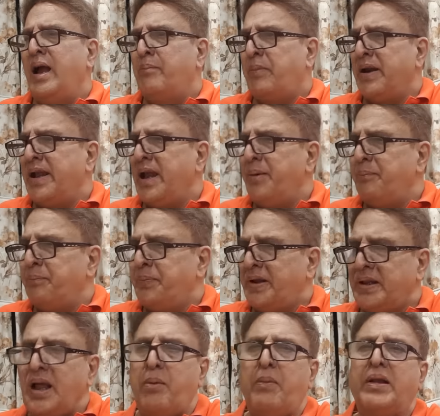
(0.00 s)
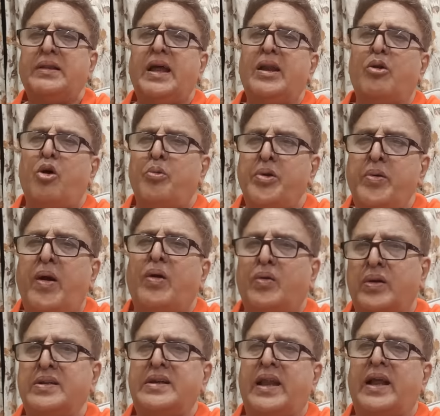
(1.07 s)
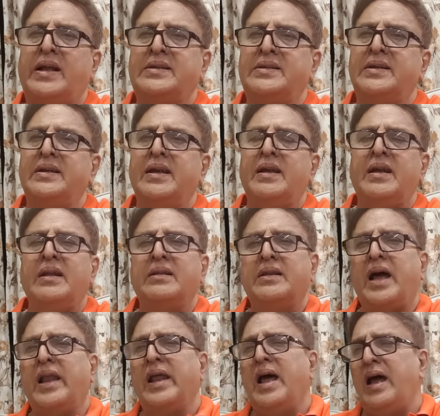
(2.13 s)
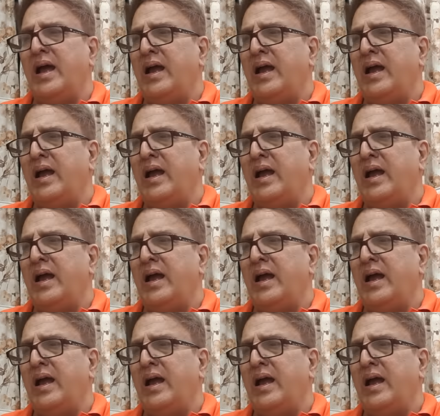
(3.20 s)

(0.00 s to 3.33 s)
মানে পিতামাতার অভিভাবক যারা আছেন তারা